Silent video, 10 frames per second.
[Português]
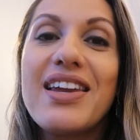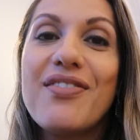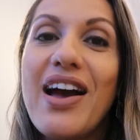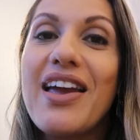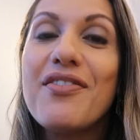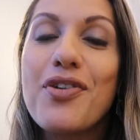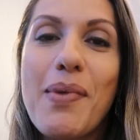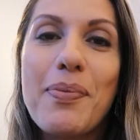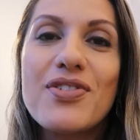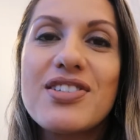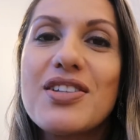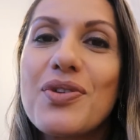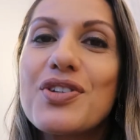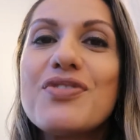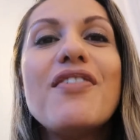que vai informar pra vocês
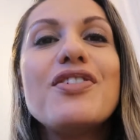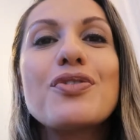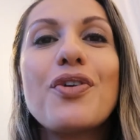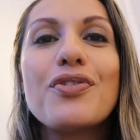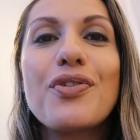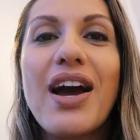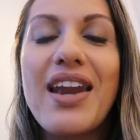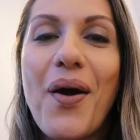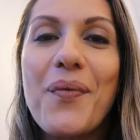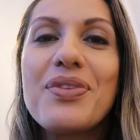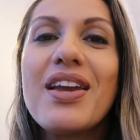quando tiver vídeo novo no canal.